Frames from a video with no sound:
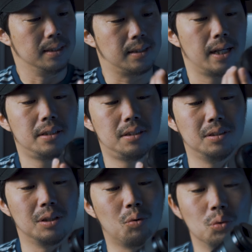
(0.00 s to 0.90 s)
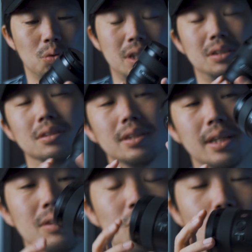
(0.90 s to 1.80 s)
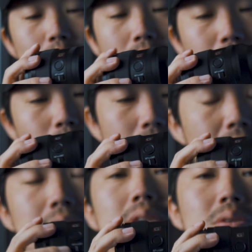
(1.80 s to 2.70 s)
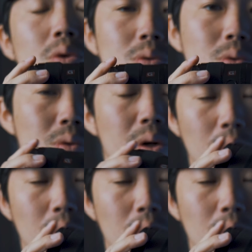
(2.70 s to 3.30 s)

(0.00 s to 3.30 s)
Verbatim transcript: 最近ね、このレンズで動画とか写真撮ることは